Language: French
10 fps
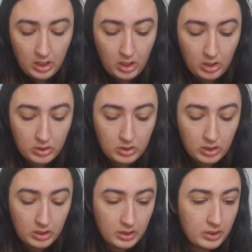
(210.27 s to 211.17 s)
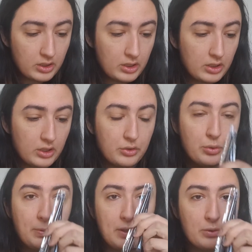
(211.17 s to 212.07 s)
encore euh, deux
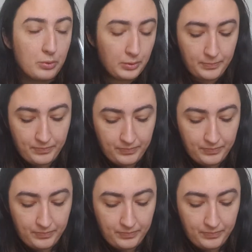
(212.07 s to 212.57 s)
pinceaux.